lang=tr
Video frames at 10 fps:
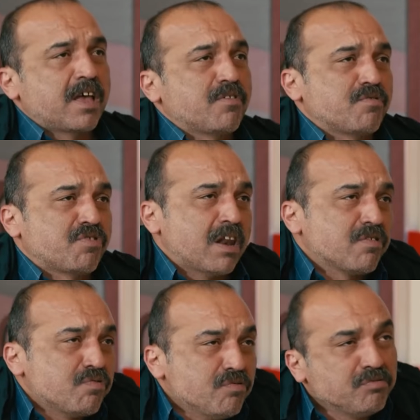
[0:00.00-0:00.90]
de her gün
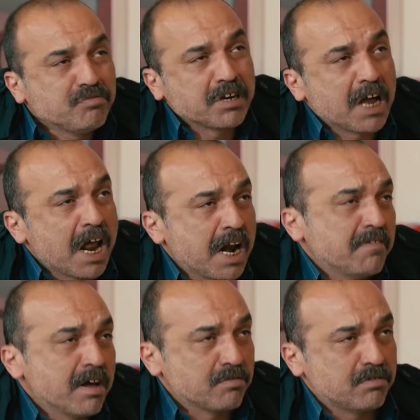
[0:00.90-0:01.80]
çalışıyoruz ya
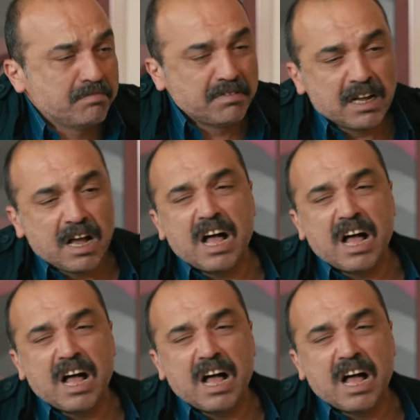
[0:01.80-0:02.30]
ne var oğlum ya.